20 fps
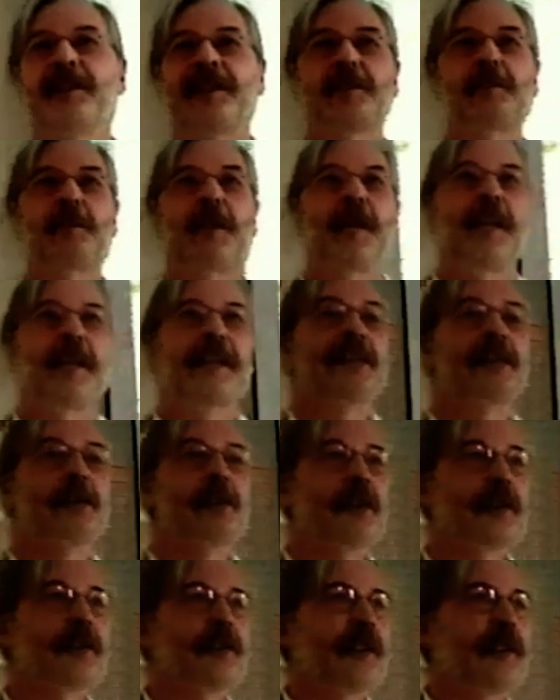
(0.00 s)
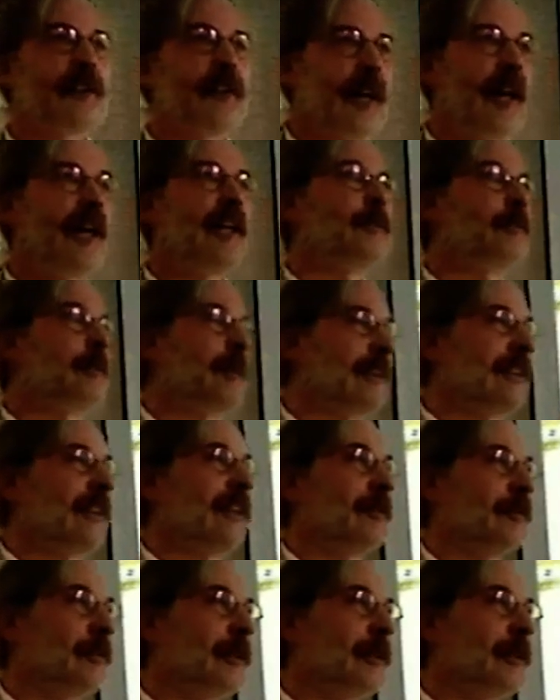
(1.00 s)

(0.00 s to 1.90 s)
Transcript: sehr beeindruckend, wenn eine Partei